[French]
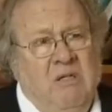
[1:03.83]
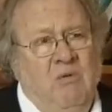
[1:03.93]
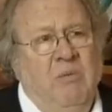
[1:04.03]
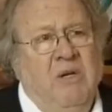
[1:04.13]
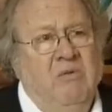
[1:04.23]

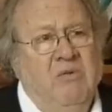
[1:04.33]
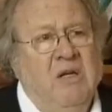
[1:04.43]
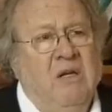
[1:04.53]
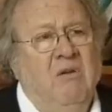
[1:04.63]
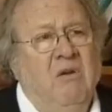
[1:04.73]
auprès du
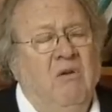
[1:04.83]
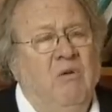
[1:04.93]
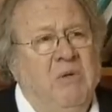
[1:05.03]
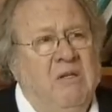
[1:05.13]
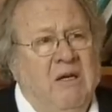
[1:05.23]
directeur de
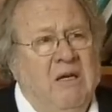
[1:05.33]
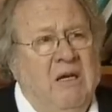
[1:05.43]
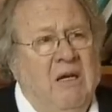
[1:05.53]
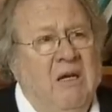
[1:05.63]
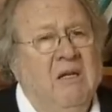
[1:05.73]
l'hôpital,